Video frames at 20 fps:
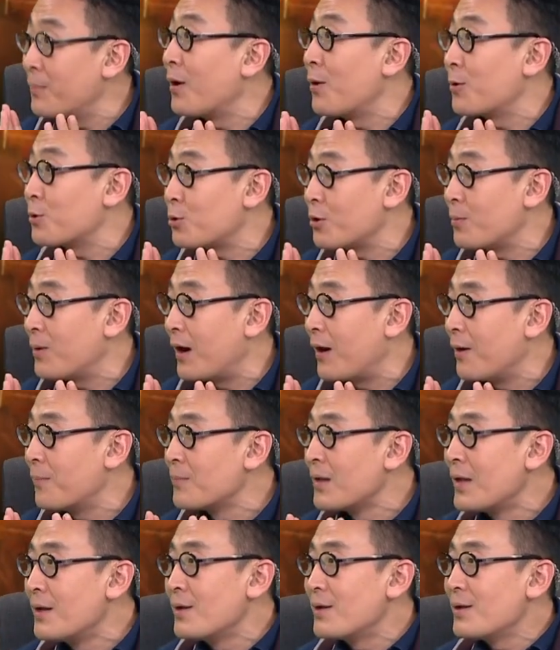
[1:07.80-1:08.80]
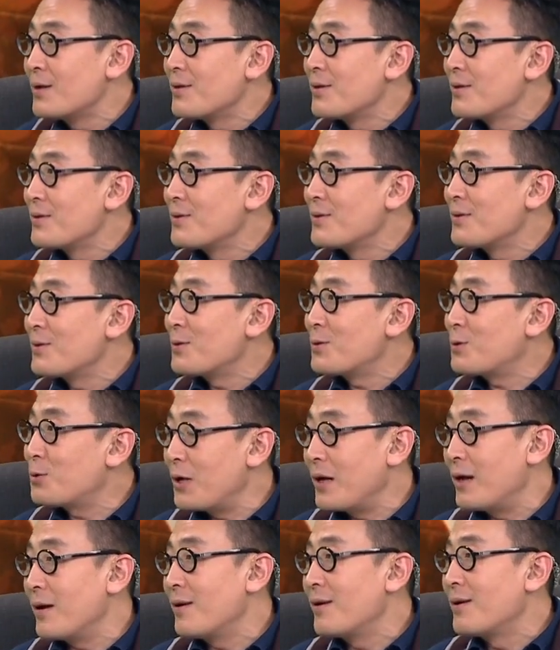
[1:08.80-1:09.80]
华小姐。对，但是
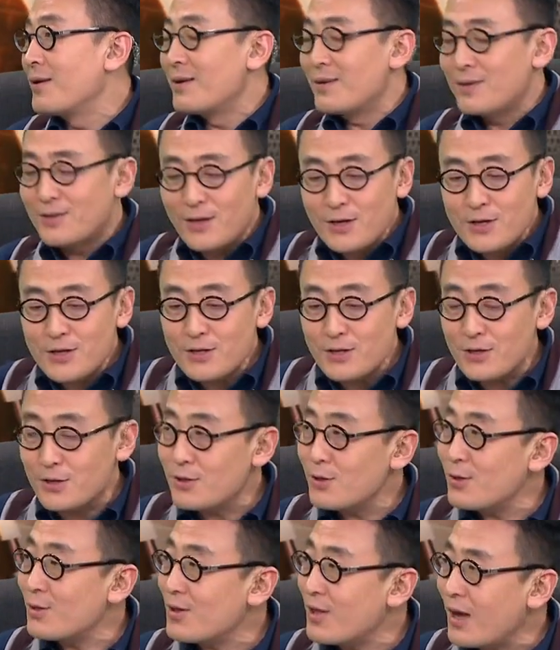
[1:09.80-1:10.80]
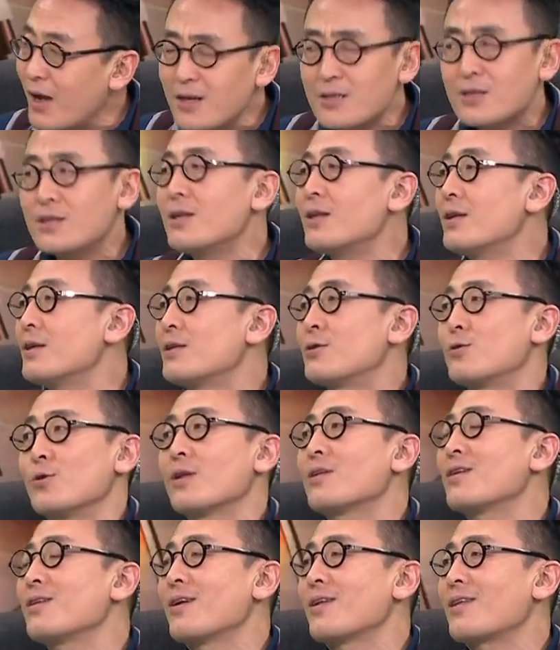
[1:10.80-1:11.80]
你知道她心里觉得呢？她是个牛
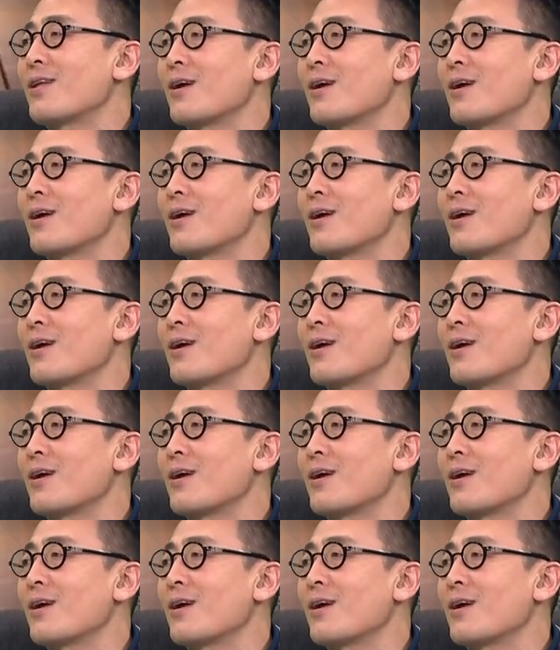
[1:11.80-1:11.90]
仔，